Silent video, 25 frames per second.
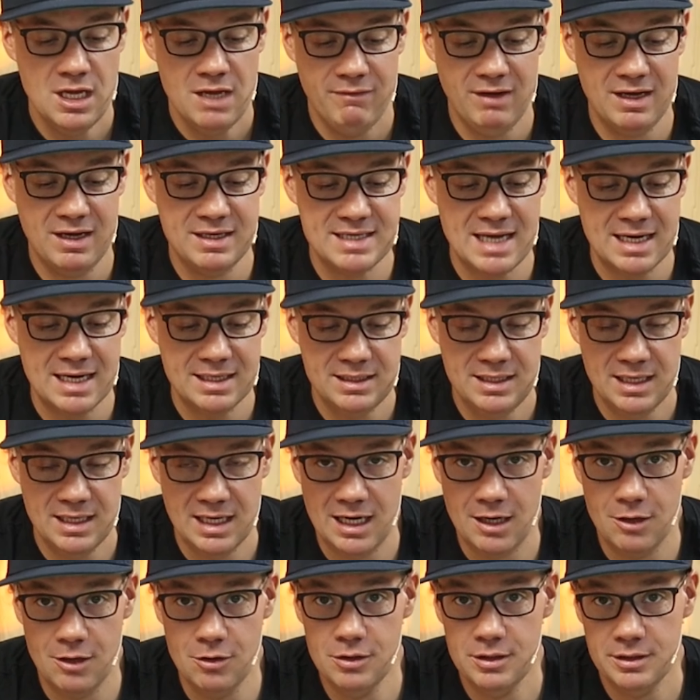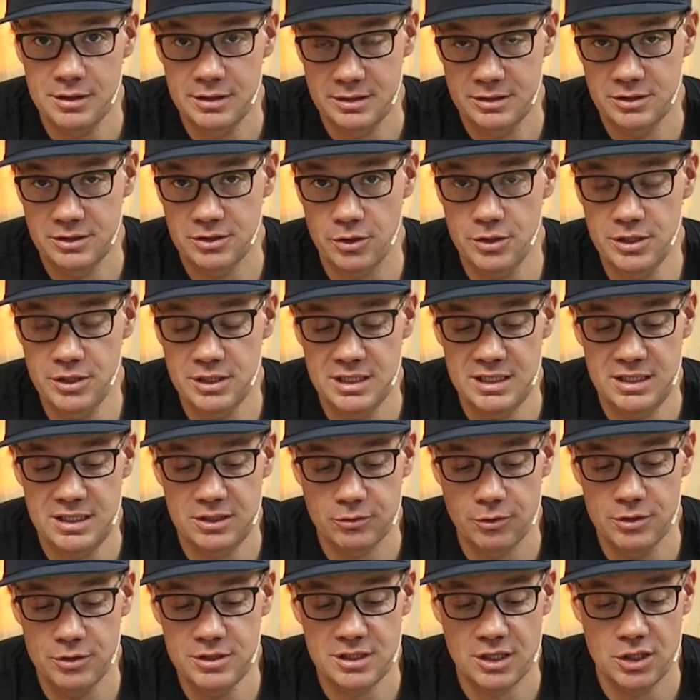Wie gesagt, hier auch deutlich
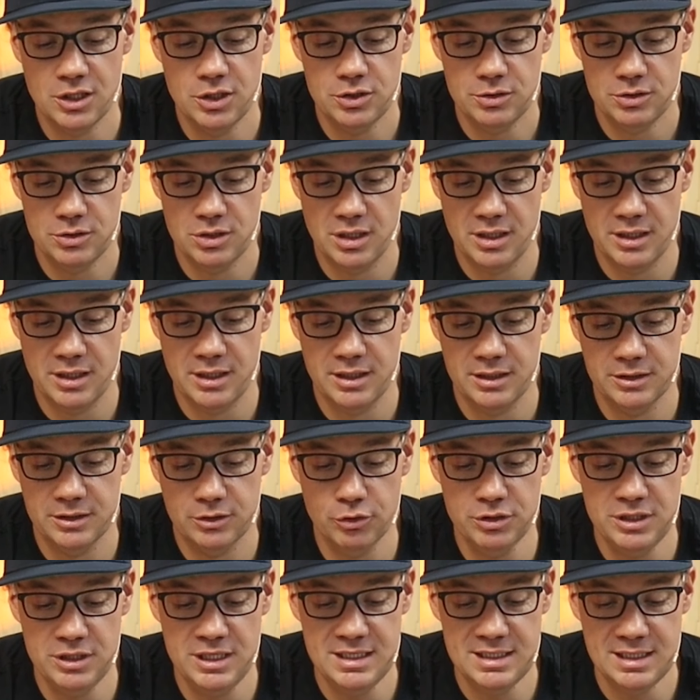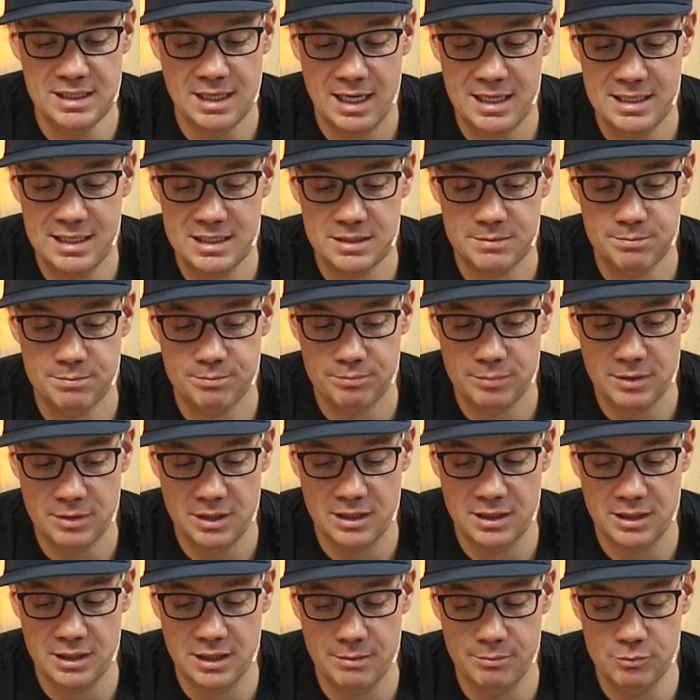größere äh, Dottis als äh,
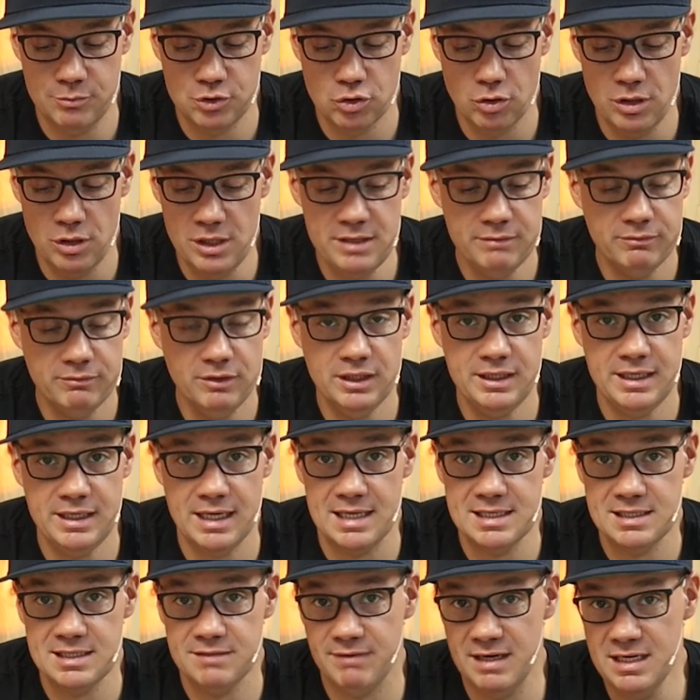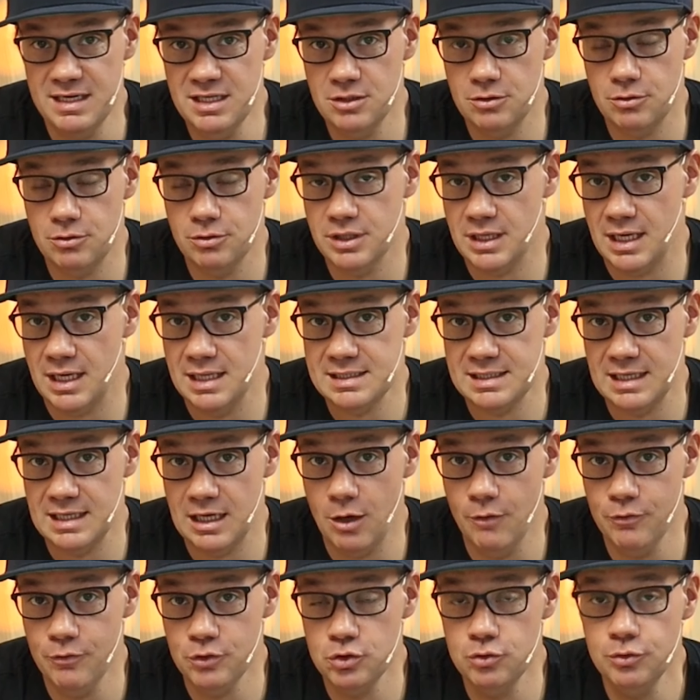ähm, Stollen, wirklich als Wander- oder als
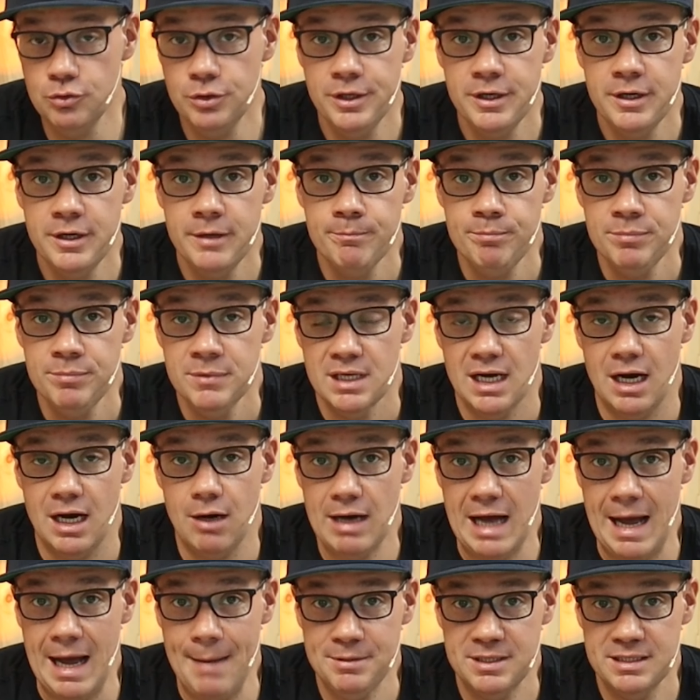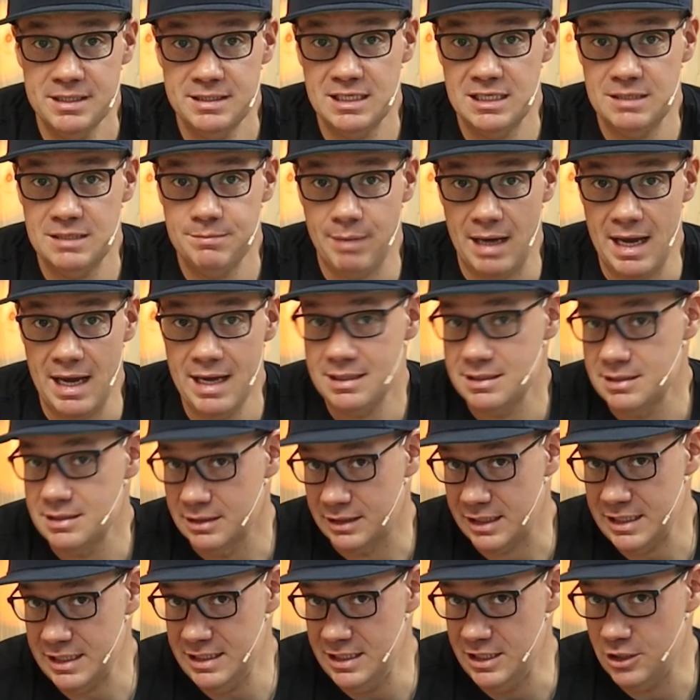Laufschuh. Auch abseits des
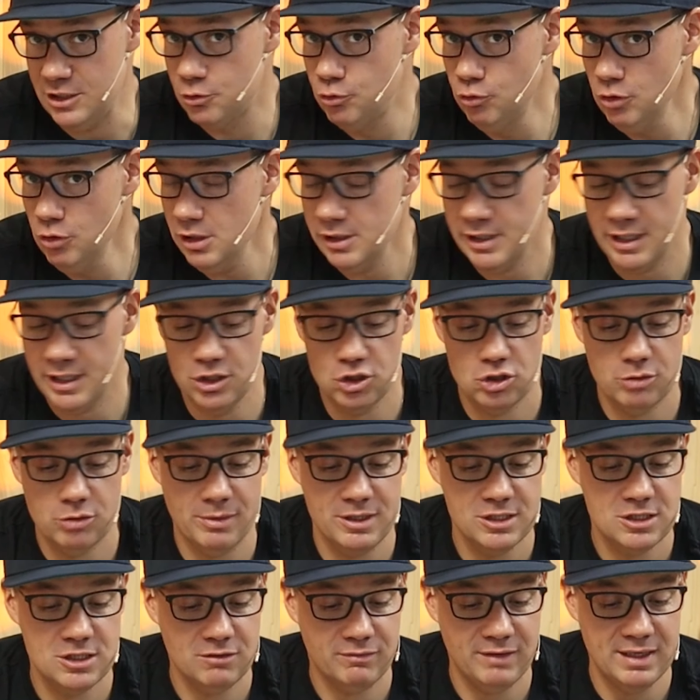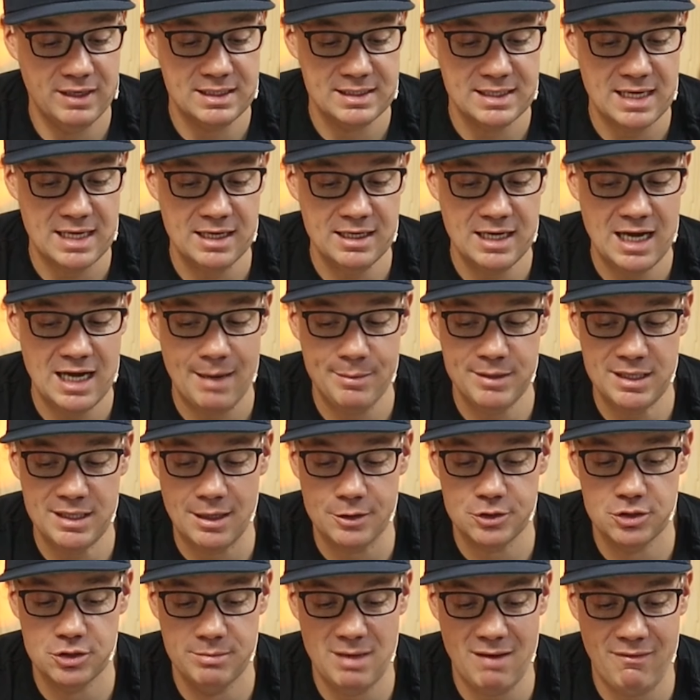Bikes richtig cool, kann ich schon mal so weit sagen, habe ich
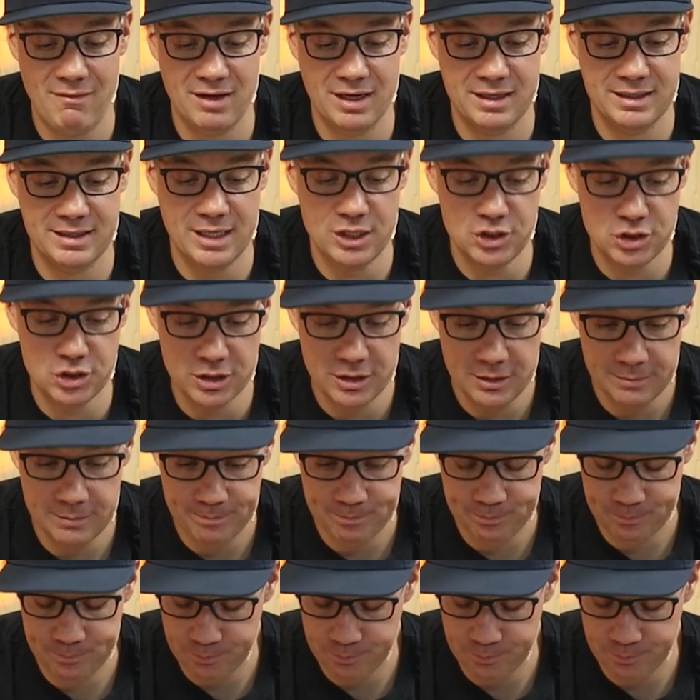auch schon mehrfach getestet.